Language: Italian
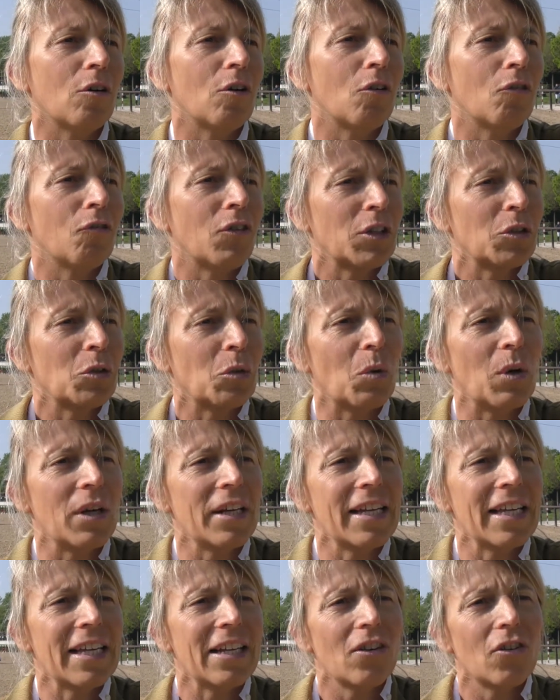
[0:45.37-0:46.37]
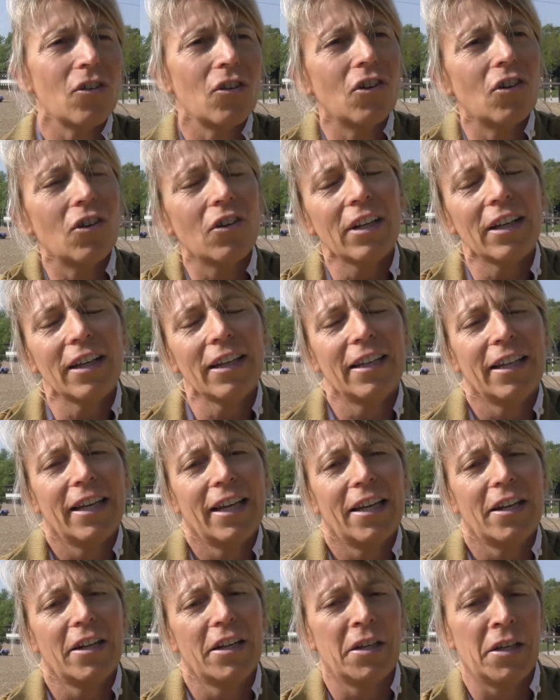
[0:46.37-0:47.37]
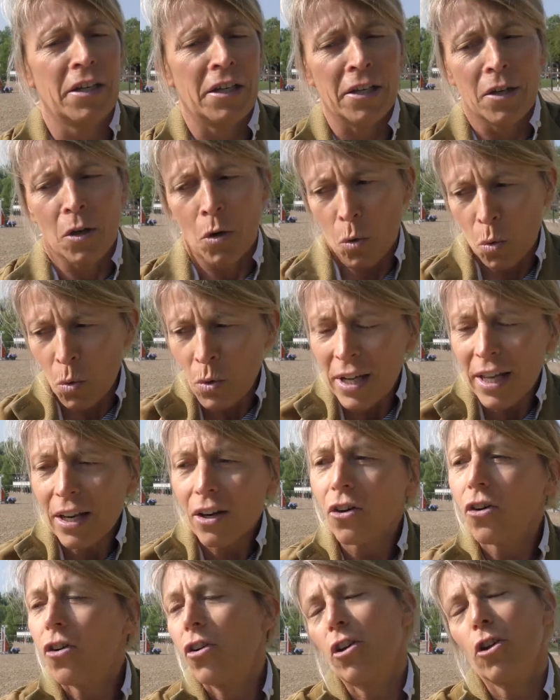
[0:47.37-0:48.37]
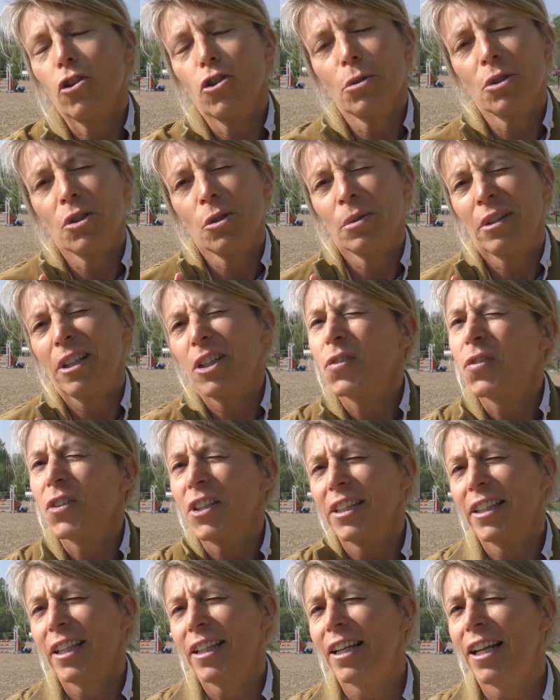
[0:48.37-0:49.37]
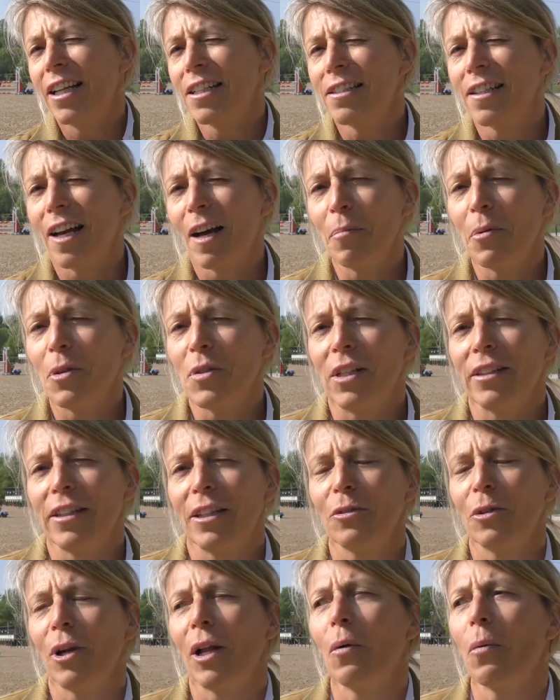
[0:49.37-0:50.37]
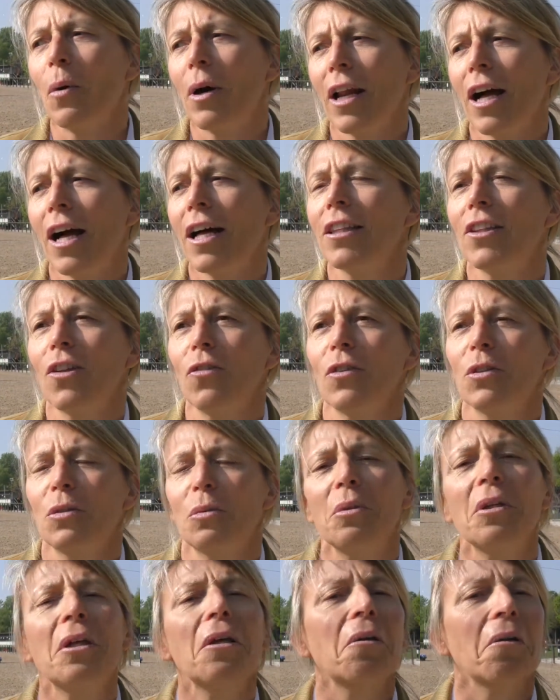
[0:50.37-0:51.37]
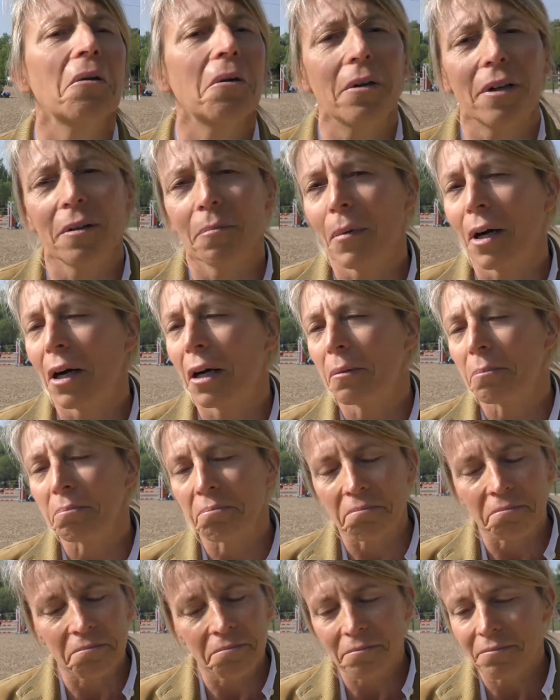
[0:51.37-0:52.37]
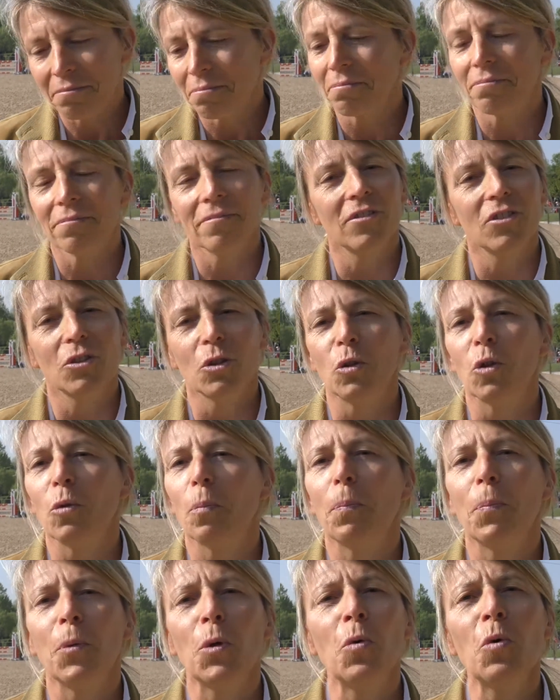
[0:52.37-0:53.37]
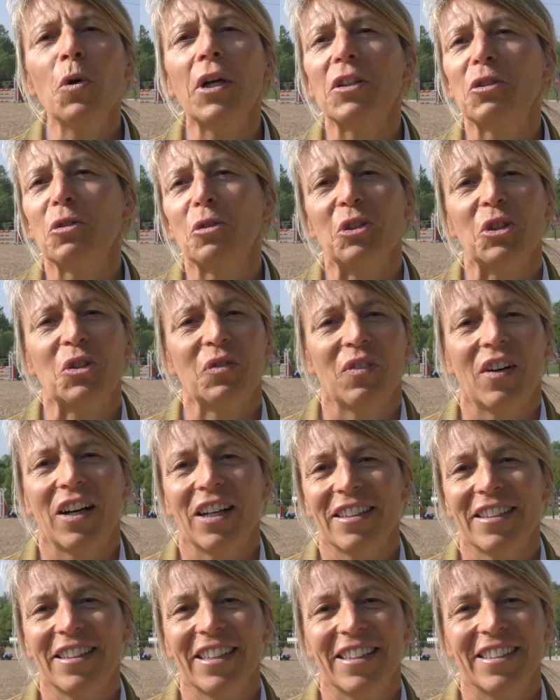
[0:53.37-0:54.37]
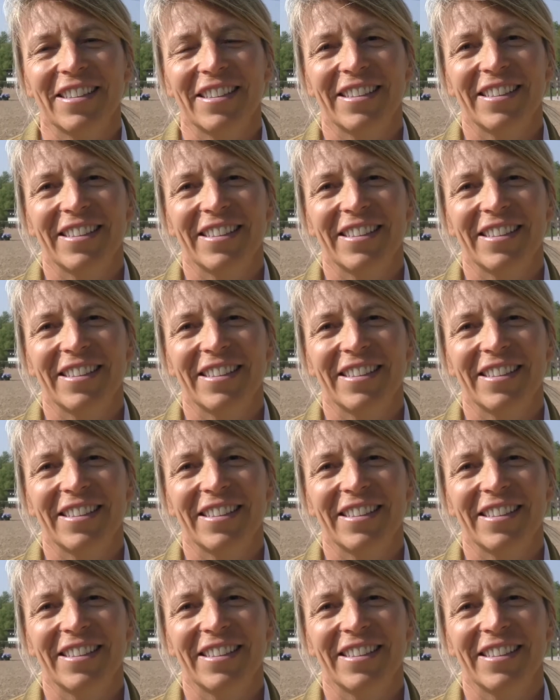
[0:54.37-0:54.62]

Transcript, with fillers: ho fatto qualche errore, ieri un errore, oggi sono trasferita nella sabbia, ho saltato la 40, ho fatto un errore, ma sono più che eh? soddisfatta.